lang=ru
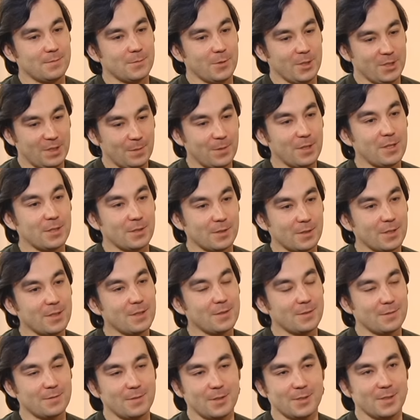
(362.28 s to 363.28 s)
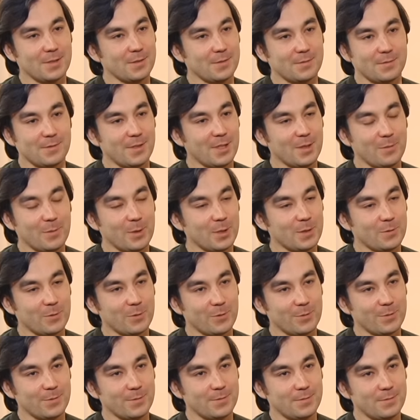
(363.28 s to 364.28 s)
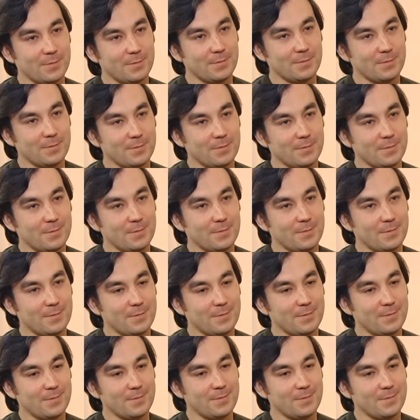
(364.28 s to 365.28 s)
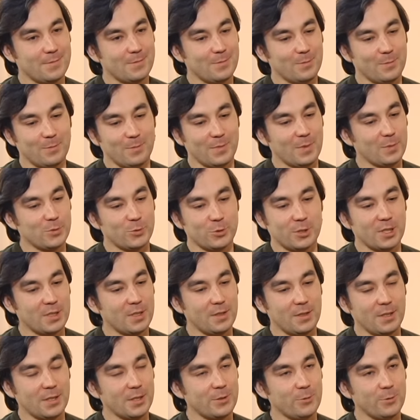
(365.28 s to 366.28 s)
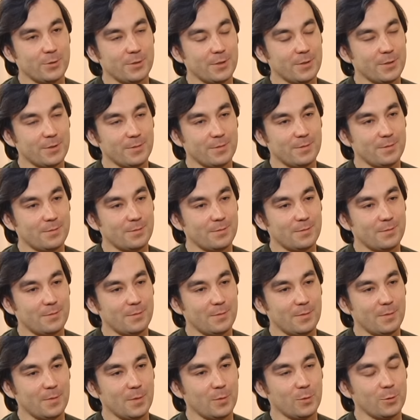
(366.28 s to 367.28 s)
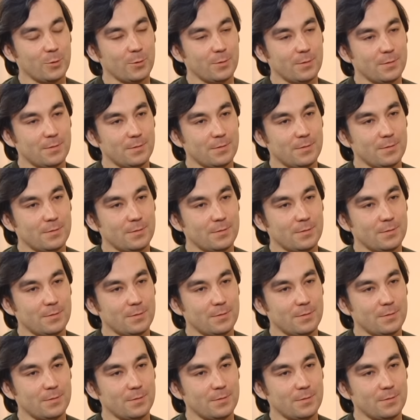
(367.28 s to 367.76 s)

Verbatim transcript: на самом деле это так, это не обманываю. Обсуждать не хочу здесь, не буду.